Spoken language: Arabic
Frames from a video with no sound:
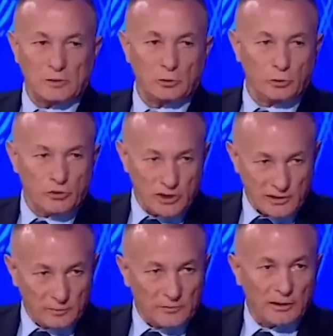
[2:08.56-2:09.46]
بس هو
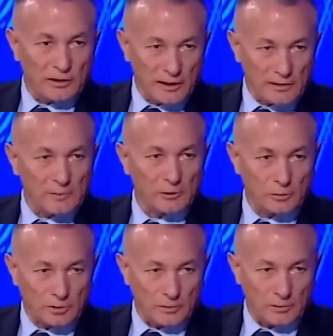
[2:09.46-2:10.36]
جزء من الازمه
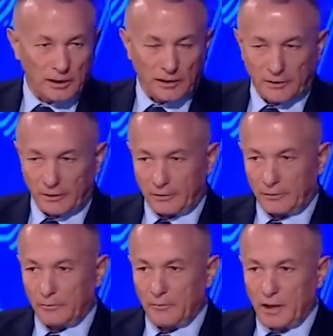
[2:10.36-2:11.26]
الكبرى بالبلد
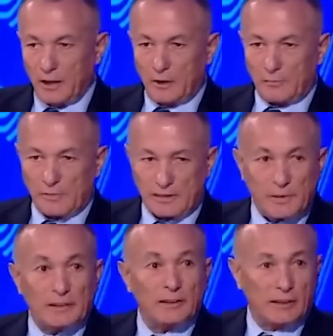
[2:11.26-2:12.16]
يعني بس
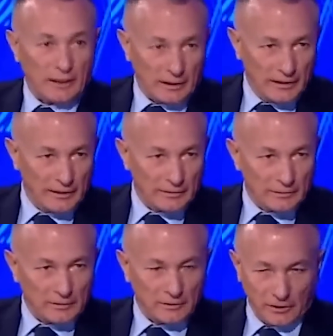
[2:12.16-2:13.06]
بكل الحالات
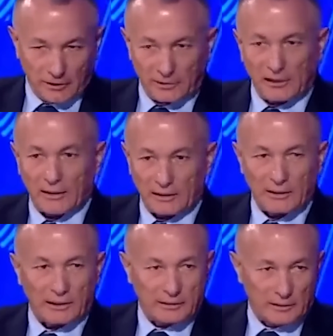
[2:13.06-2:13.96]
يعني
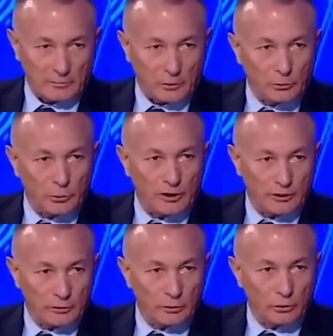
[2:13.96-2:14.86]
تاكد لك هذا
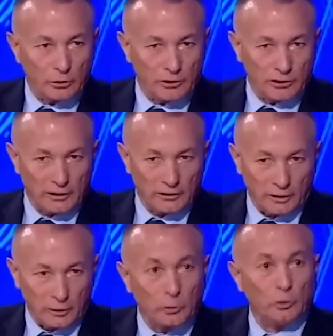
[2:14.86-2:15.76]
الموضوع انه
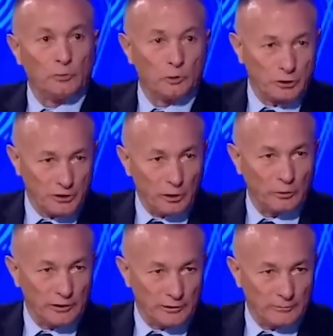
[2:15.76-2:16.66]
الحكومه
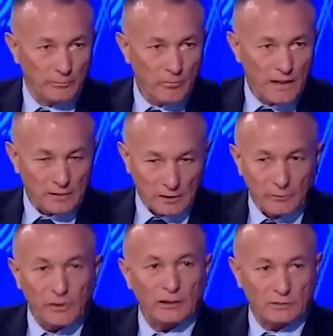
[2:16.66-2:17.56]
والدوله
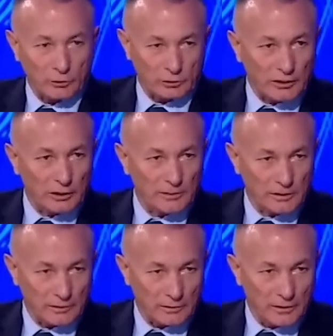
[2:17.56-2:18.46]
كان فيها تاخذ
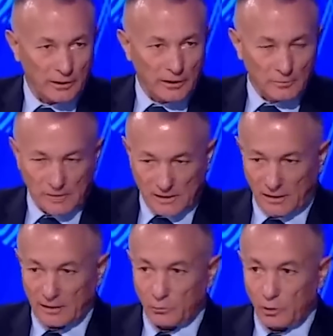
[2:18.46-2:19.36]
تدابير
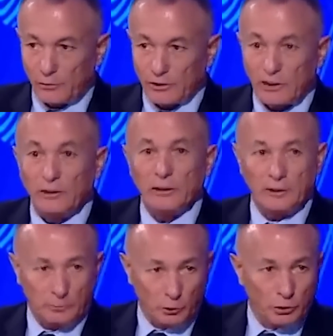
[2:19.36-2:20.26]
مثلا وقفت كل
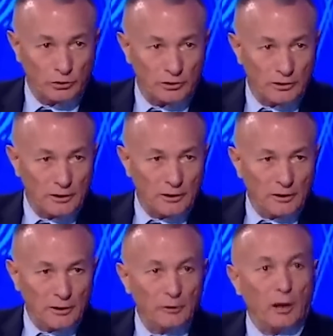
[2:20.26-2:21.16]
الامور
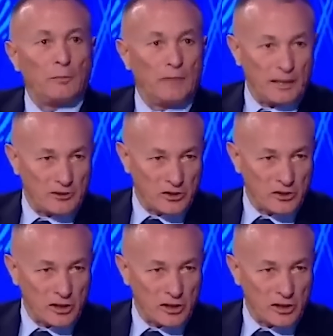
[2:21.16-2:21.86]
انه معاش